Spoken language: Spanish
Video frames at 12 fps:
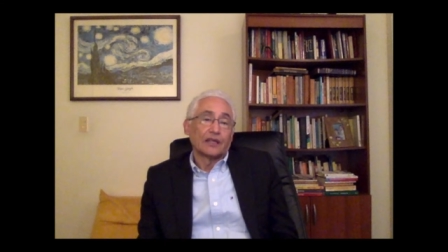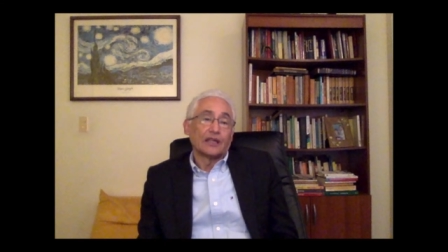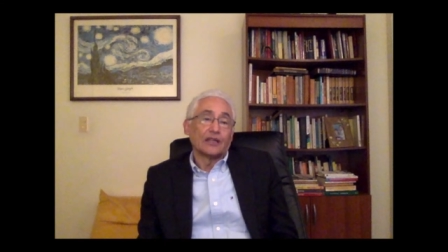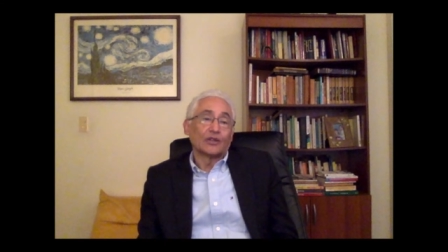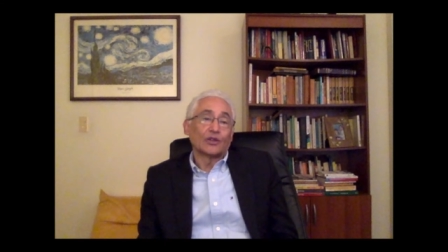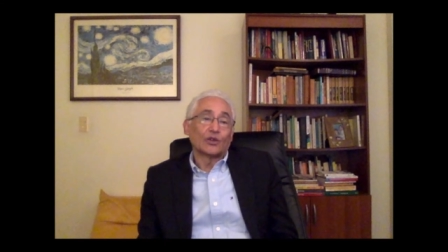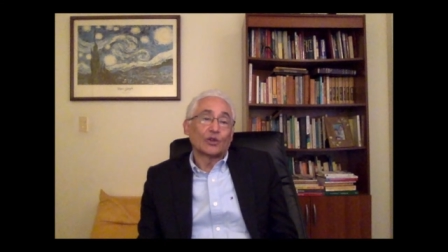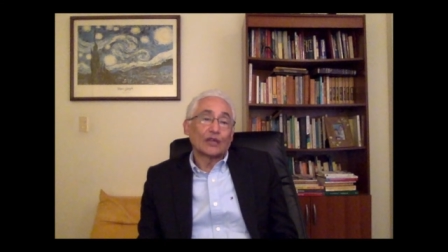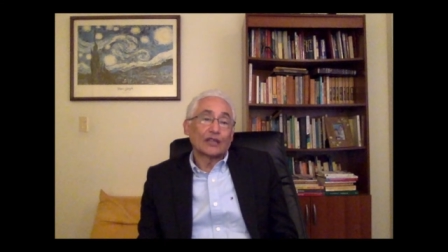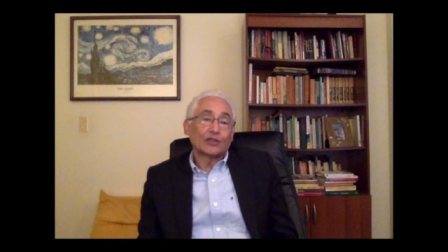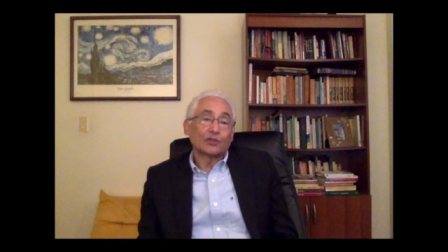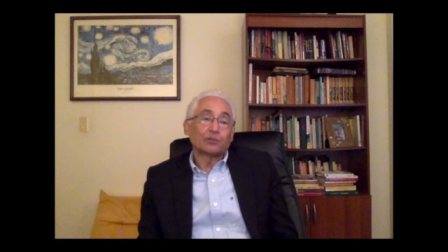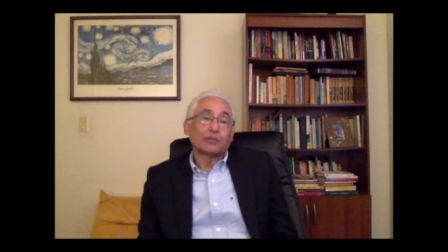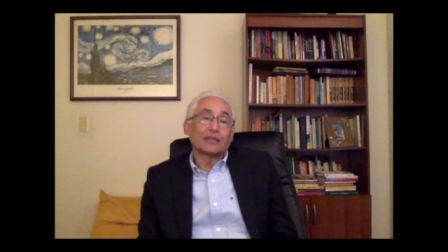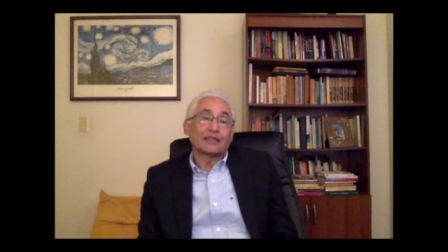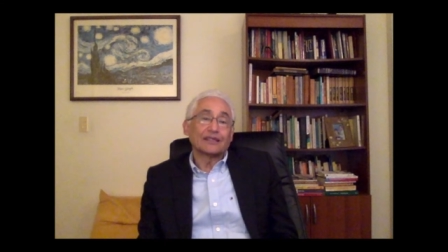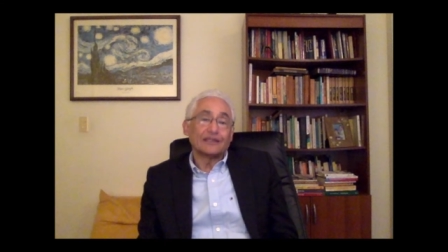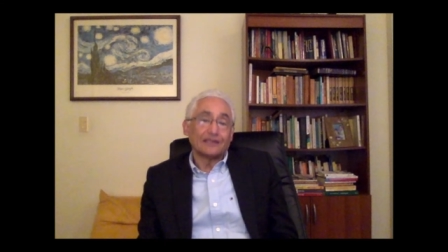En todo caso,
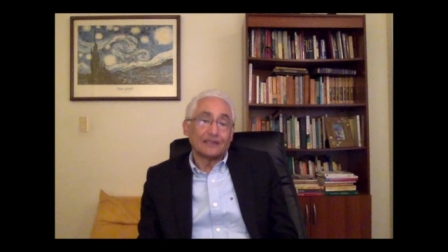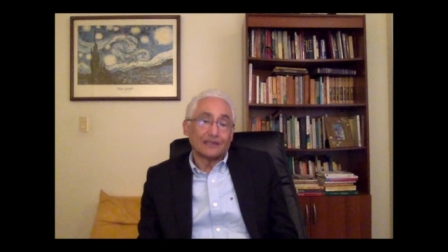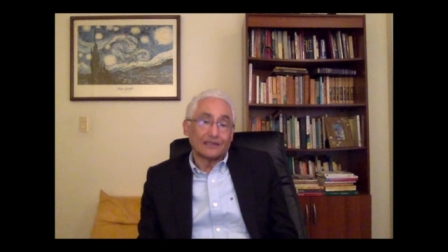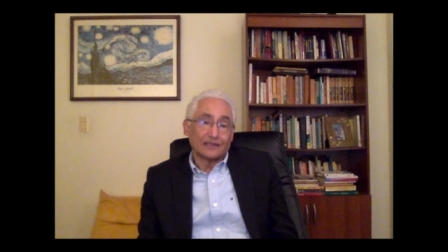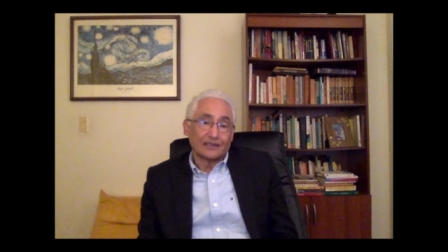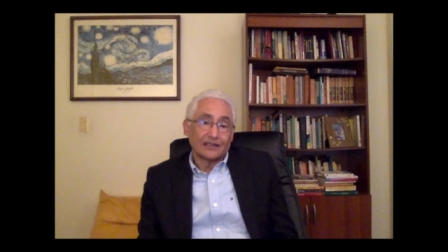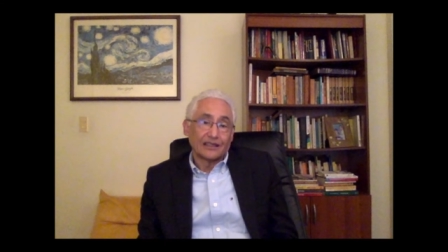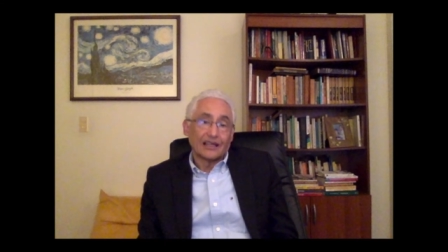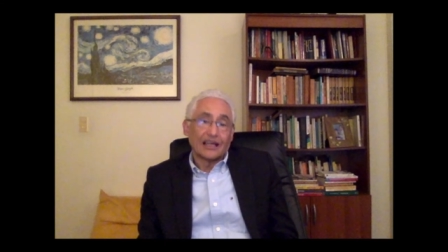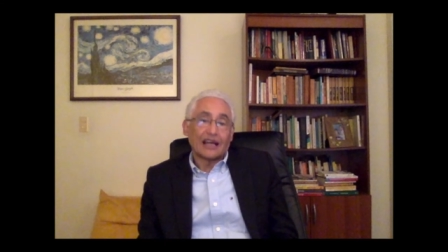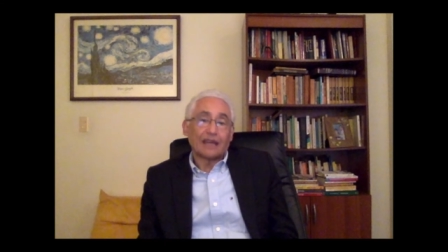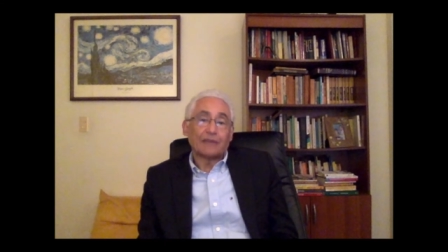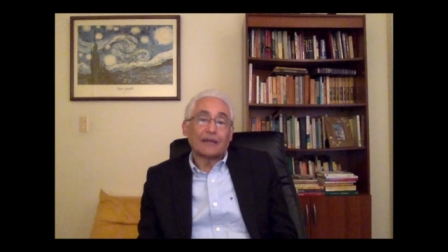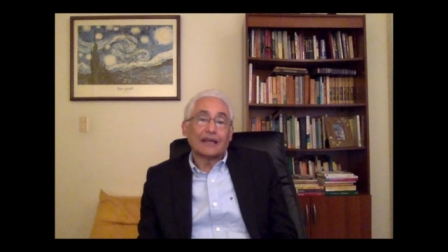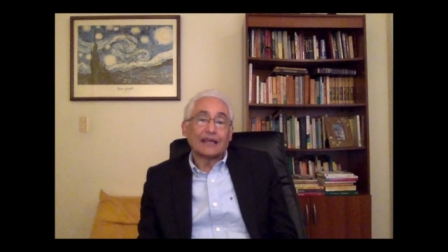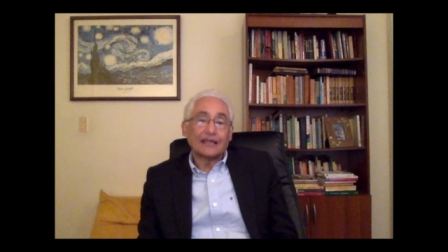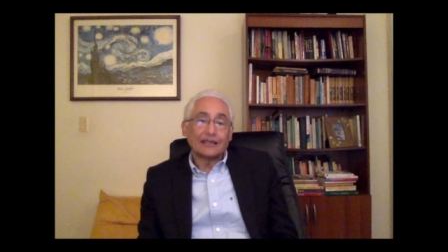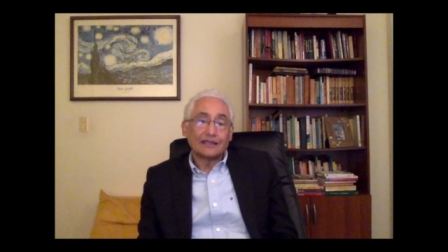persisten
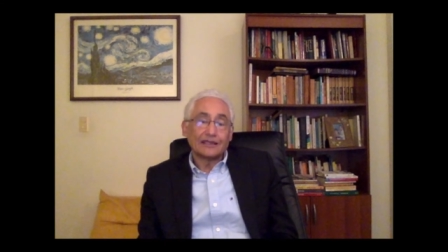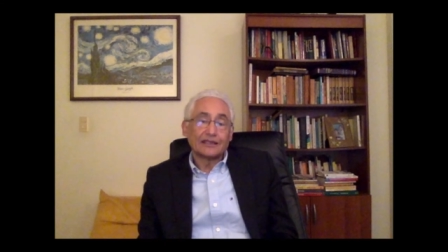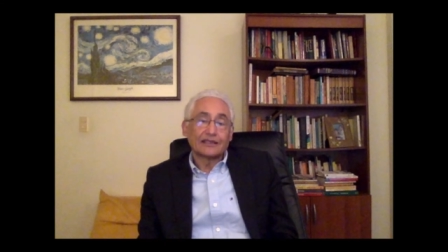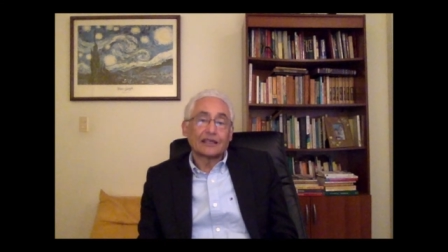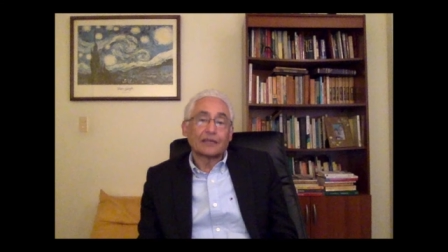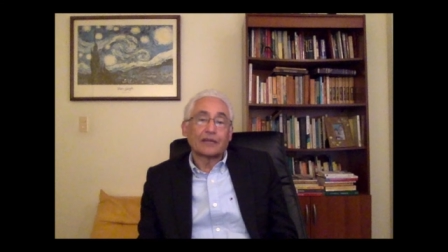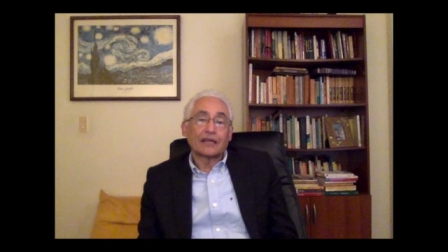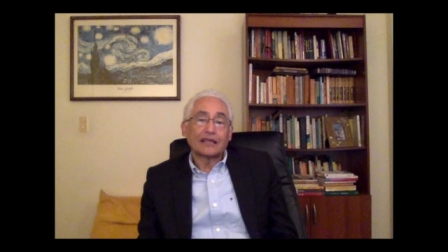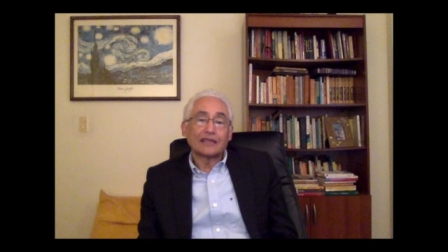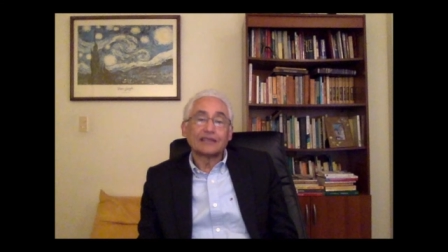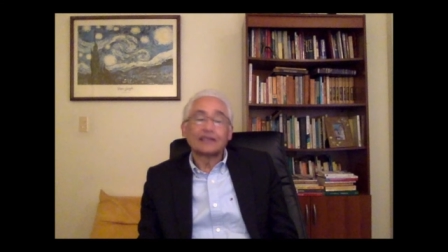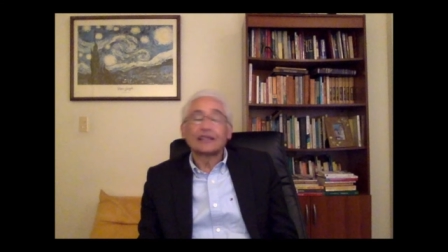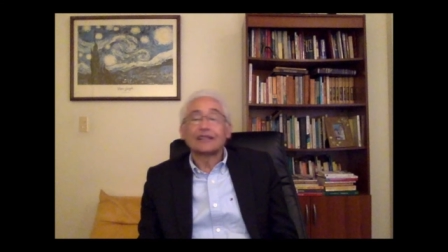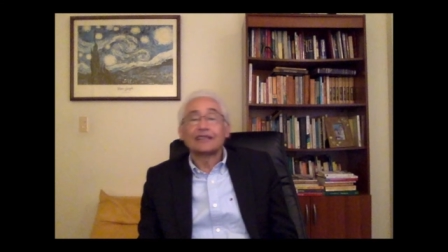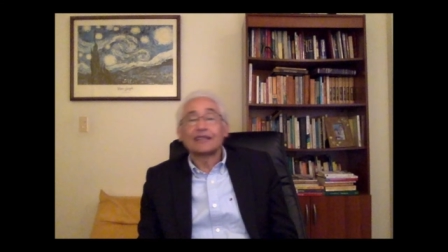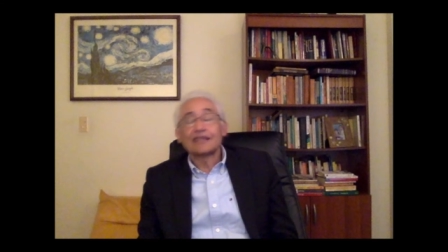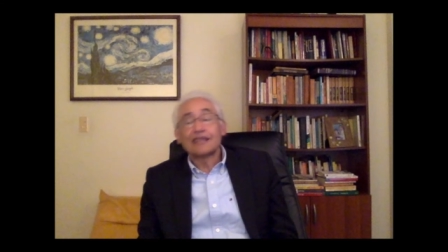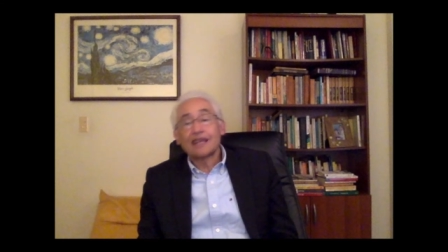aparecen y reaparecen
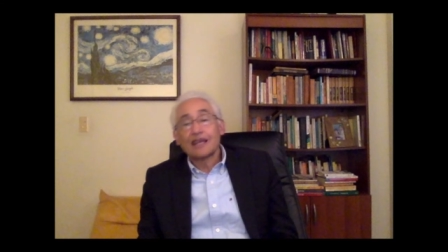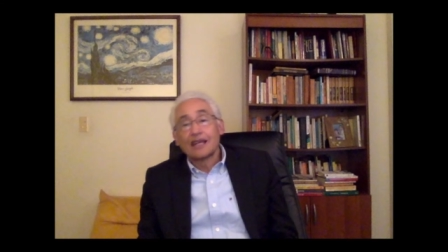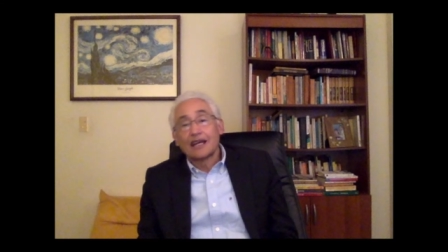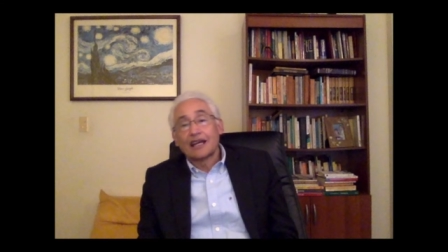aquí y allá,